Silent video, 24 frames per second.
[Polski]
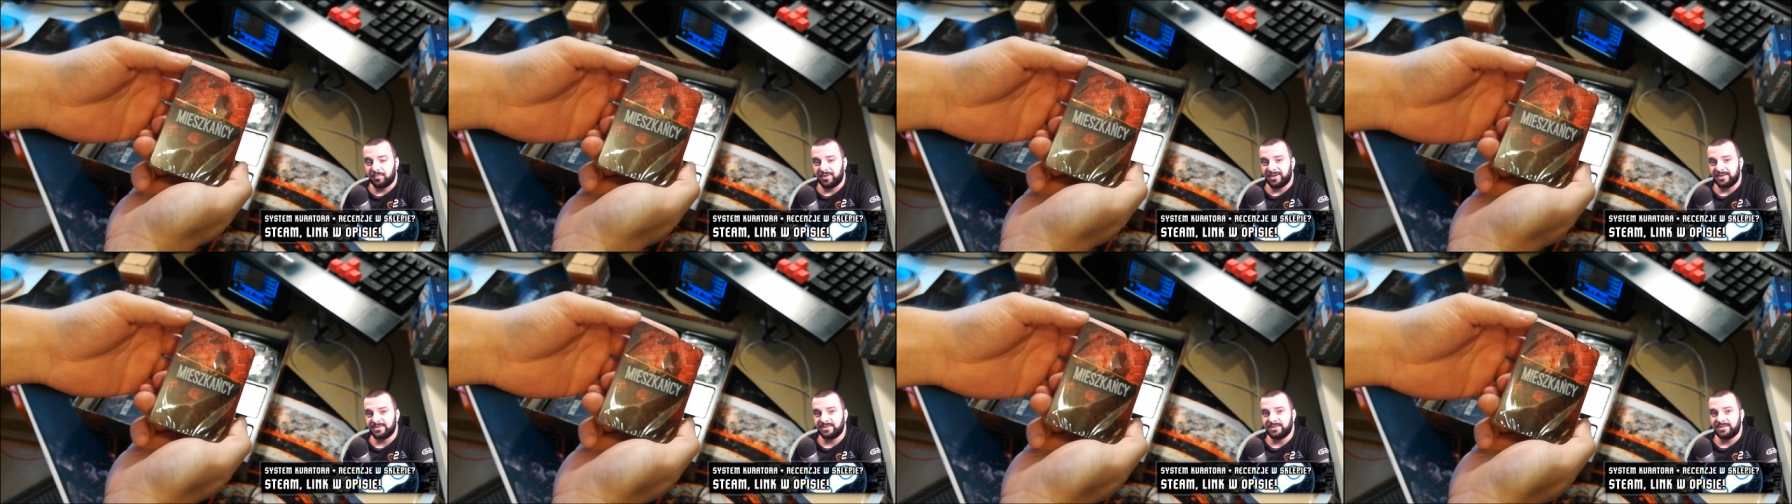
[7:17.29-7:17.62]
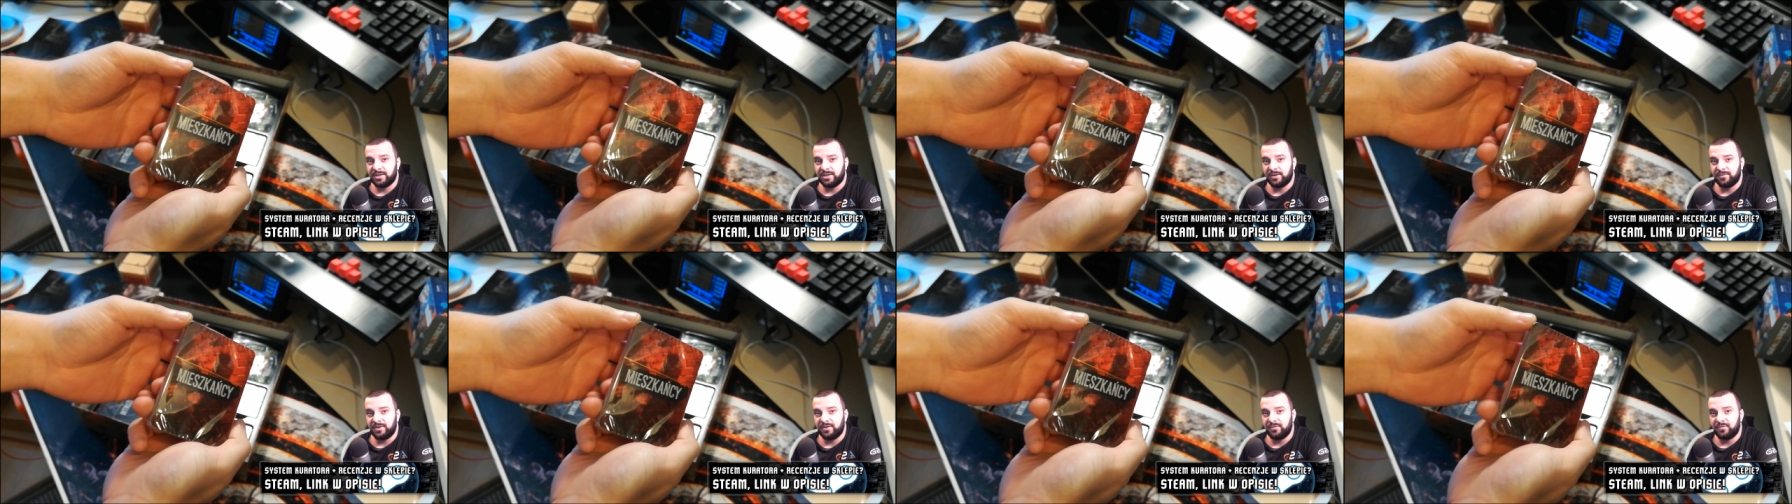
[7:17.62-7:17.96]

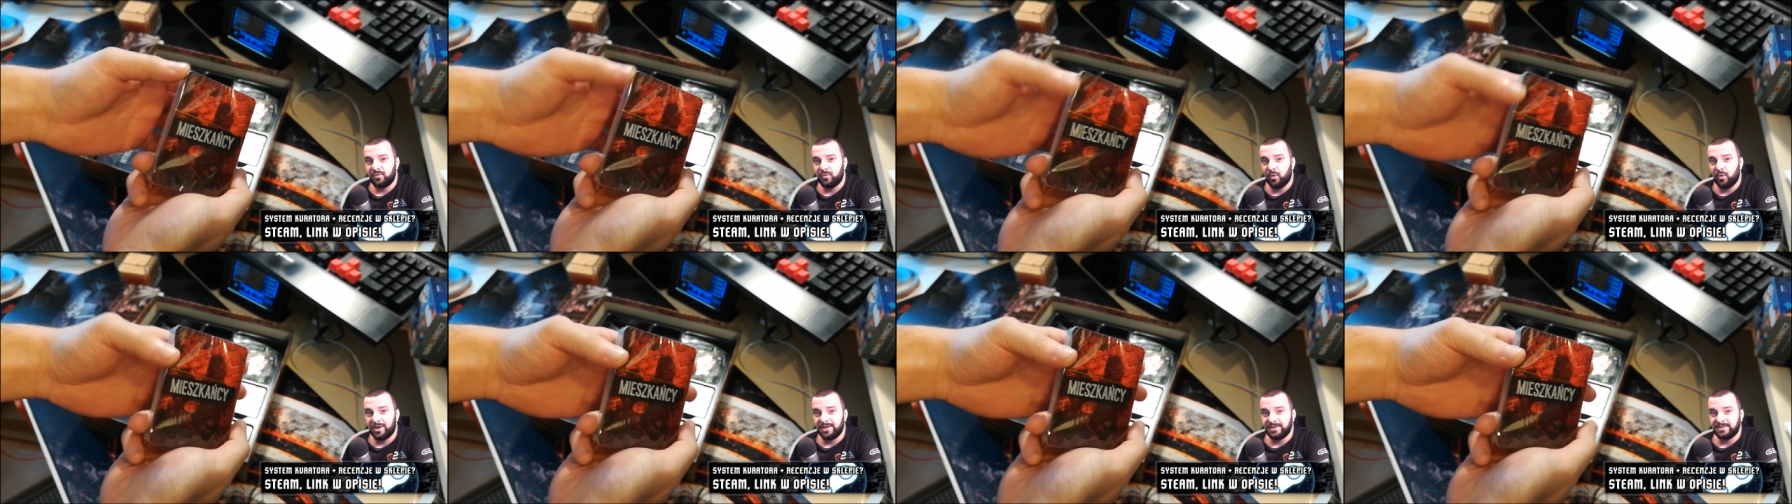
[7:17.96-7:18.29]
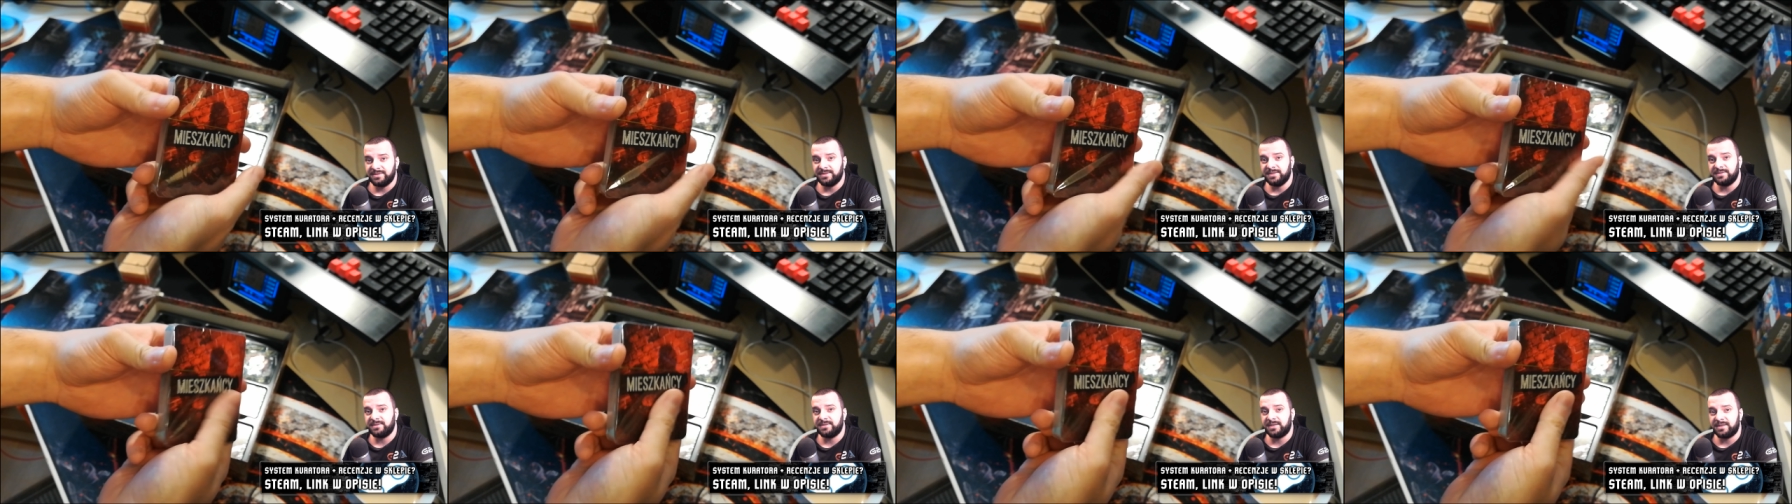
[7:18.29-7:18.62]
plastikowej
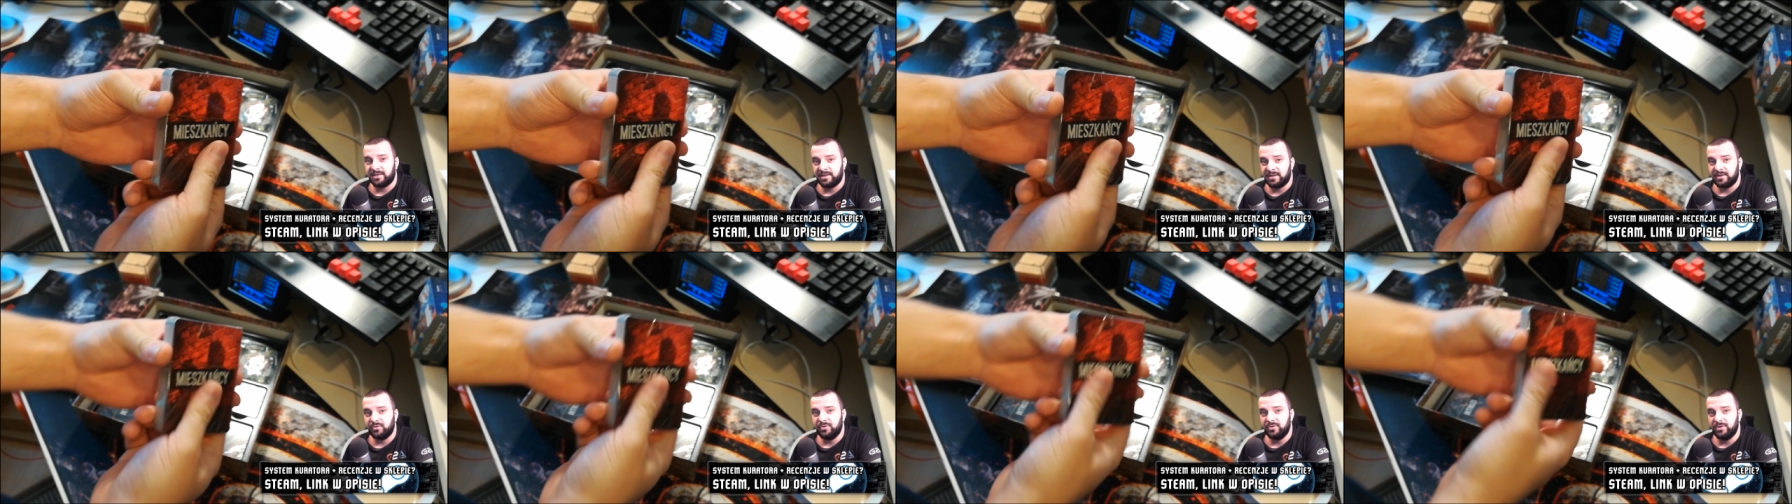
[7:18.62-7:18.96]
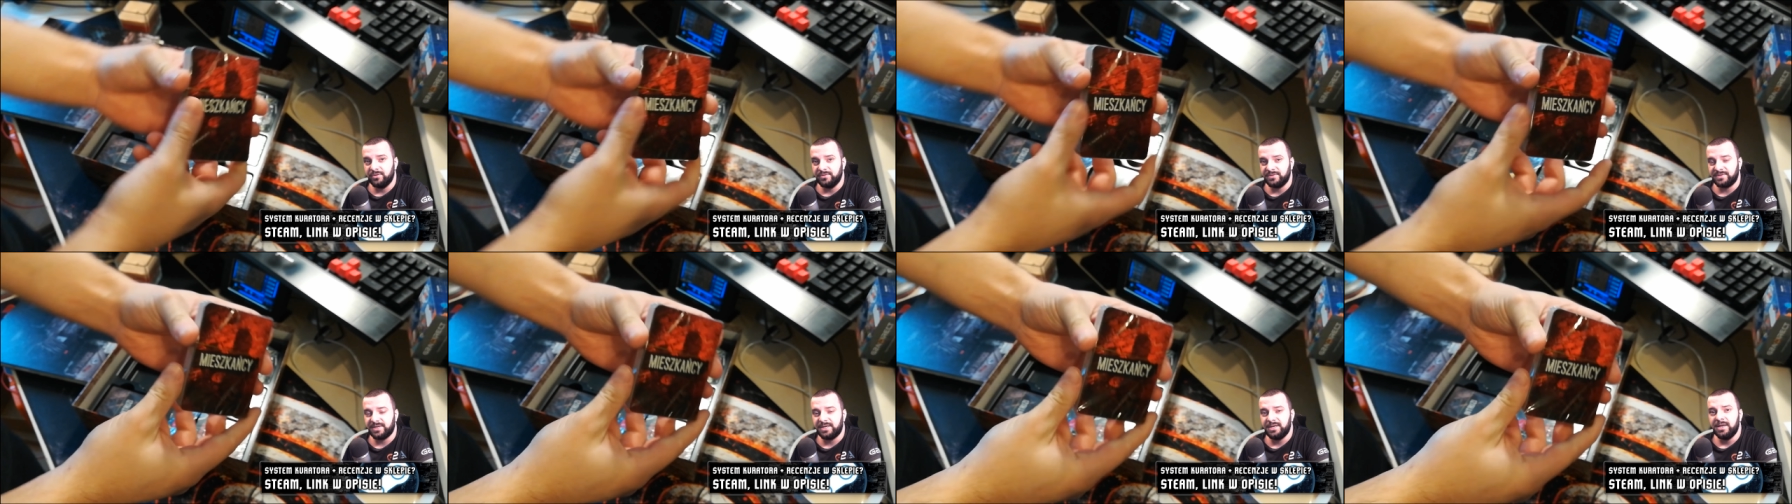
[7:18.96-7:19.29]
wkładce
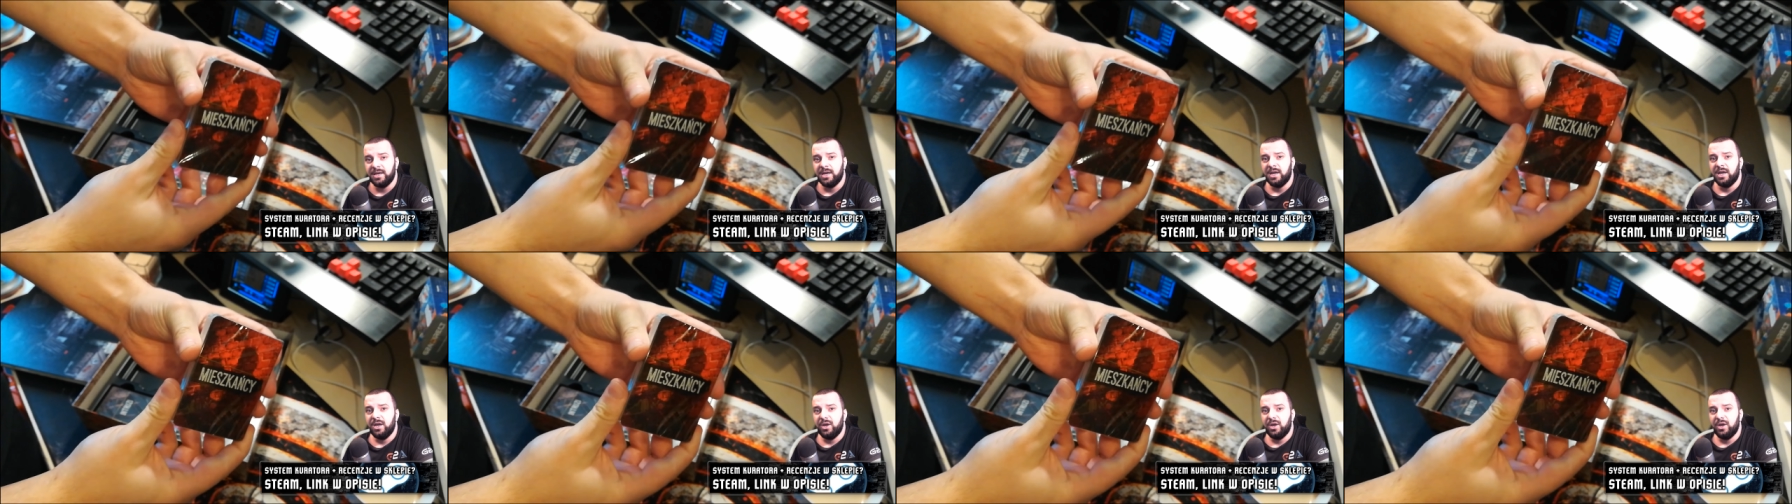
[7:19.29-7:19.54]
segregującej,